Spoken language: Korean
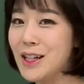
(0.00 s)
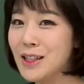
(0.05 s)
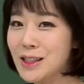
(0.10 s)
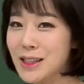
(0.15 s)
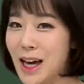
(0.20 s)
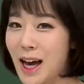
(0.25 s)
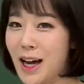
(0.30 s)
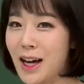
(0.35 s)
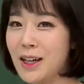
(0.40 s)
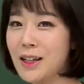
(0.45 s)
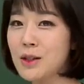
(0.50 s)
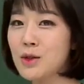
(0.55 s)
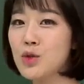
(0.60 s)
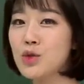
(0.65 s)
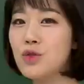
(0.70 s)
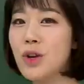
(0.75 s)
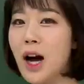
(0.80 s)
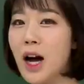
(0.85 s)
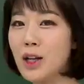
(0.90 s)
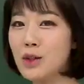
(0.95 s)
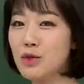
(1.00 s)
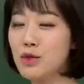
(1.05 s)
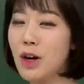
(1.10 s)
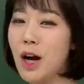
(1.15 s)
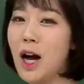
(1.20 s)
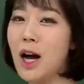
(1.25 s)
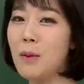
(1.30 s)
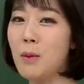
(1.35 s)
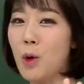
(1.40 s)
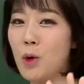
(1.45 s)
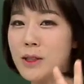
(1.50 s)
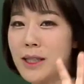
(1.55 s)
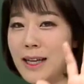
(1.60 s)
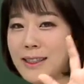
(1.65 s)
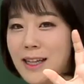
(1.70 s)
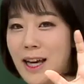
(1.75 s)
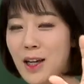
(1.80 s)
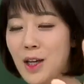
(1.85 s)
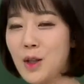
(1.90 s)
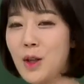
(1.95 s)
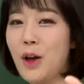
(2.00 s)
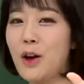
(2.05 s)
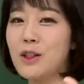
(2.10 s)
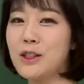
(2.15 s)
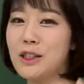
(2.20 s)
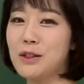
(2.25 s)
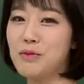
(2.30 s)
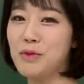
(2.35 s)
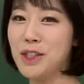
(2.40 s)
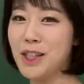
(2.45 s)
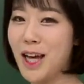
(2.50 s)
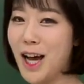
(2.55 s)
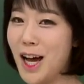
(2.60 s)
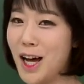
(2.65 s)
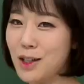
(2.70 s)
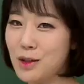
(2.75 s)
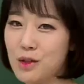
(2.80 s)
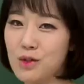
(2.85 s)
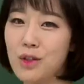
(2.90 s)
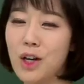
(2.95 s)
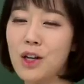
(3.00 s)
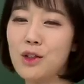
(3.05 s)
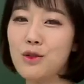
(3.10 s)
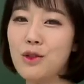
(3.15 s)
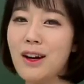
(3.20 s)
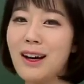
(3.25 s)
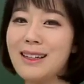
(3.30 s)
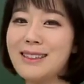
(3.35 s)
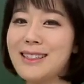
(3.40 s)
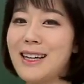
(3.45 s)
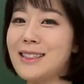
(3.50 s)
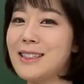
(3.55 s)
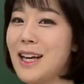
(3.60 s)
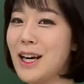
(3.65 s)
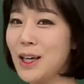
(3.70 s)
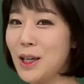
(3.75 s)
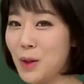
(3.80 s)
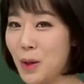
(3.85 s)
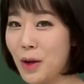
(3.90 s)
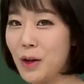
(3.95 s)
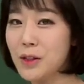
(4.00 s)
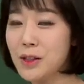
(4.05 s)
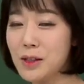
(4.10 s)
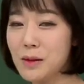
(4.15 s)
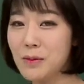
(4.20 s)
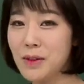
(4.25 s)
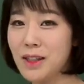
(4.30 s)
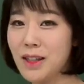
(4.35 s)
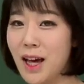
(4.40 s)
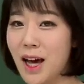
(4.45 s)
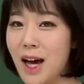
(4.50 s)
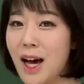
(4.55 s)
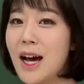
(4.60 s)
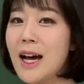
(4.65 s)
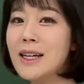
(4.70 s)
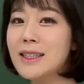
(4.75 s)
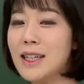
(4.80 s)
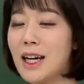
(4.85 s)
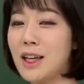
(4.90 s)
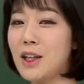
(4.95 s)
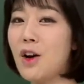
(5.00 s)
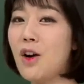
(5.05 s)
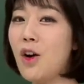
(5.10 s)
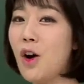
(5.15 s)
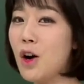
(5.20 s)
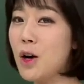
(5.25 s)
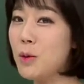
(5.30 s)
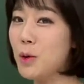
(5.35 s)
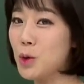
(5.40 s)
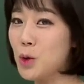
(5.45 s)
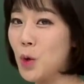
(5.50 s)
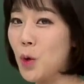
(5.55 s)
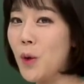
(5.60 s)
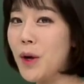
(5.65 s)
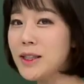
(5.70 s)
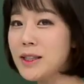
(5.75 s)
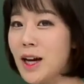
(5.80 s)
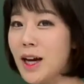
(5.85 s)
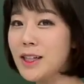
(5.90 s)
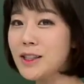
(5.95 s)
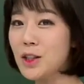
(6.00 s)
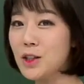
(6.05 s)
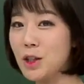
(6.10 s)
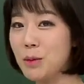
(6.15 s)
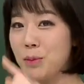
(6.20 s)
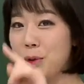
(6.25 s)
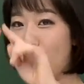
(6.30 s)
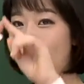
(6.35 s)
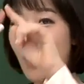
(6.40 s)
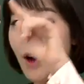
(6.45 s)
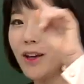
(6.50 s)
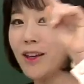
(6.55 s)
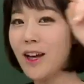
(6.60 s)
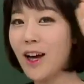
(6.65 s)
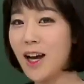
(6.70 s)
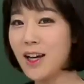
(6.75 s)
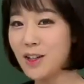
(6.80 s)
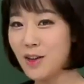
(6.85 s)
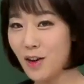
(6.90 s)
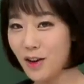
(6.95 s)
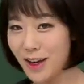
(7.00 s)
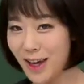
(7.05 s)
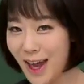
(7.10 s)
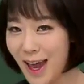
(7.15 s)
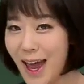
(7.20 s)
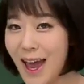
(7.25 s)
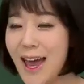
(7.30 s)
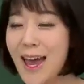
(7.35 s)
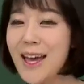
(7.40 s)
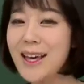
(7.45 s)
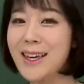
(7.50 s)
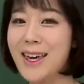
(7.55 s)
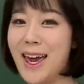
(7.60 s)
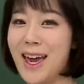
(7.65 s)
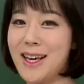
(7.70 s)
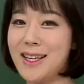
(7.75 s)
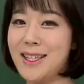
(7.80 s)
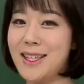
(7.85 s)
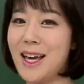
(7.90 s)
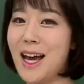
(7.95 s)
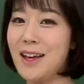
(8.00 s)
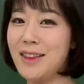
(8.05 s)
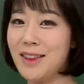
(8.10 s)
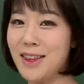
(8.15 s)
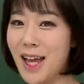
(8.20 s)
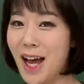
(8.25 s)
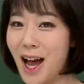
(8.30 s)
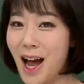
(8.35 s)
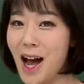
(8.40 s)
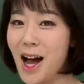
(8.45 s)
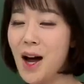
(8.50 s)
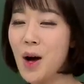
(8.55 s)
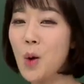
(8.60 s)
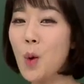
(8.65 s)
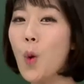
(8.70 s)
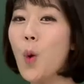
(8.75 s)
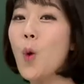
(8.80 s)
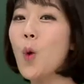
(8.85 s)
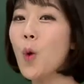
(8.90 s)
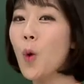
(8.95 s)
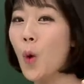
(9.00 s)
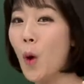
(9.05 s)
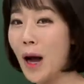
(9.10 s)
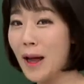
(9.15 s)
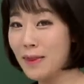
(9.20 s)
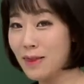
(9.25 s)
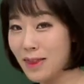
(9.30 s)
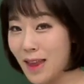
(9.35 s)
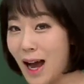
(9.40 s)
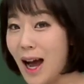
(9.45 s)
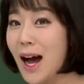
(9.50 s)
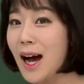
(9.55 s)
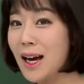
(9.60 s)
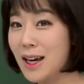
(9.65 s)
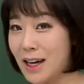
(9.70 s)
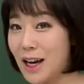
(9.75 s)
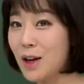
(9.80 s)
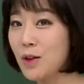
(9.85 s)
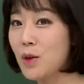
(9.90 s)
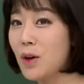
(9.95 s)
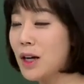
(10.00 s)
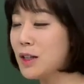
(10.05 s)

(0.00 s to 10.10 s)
자, 누가 누가 뭐 사장이 되었습니다. 누가 누가 차장이 되었습니다. 자, 이런 걸 보통 회사에서는 벽에다가 이렇게 게시한다, 공고한다 라고